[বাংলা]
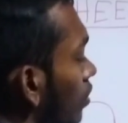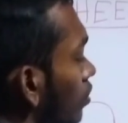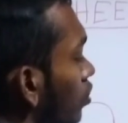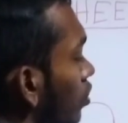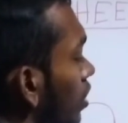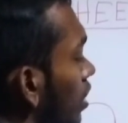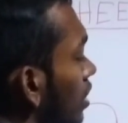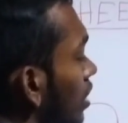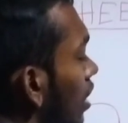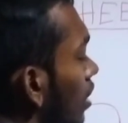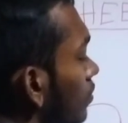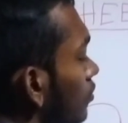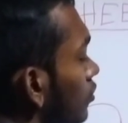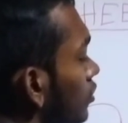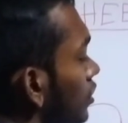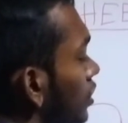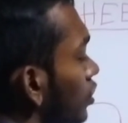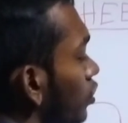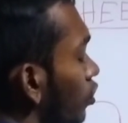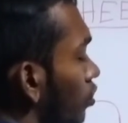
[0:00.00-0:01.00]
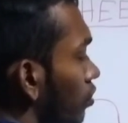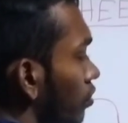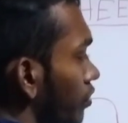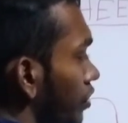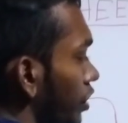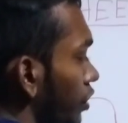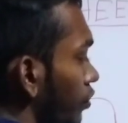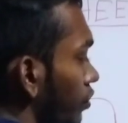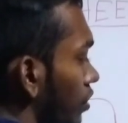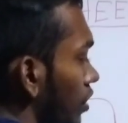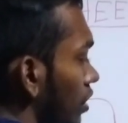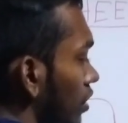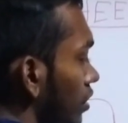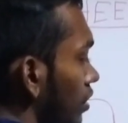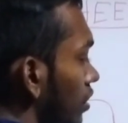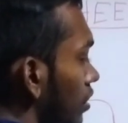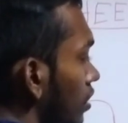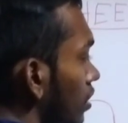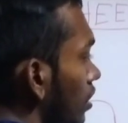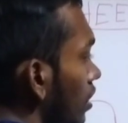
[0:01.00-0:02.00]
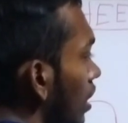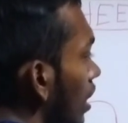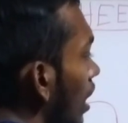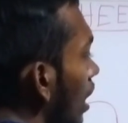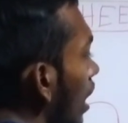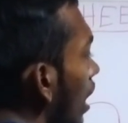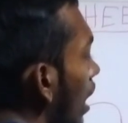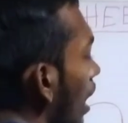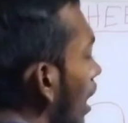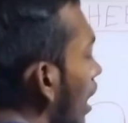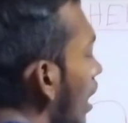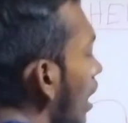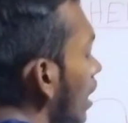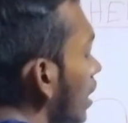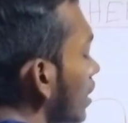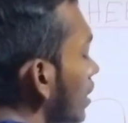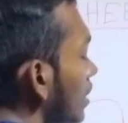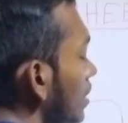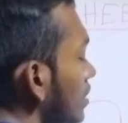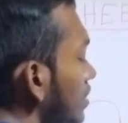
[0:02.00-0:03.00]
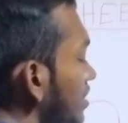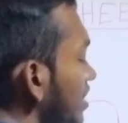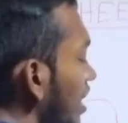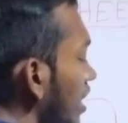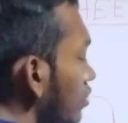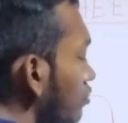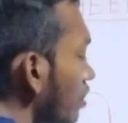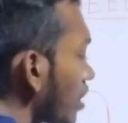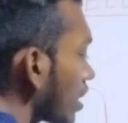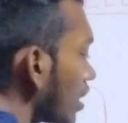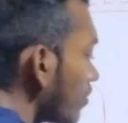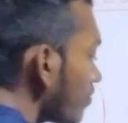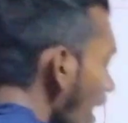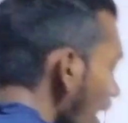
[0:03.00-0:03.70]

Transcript: ধরে নিলাম জিরো নিউটন আর যেহেতু এখানে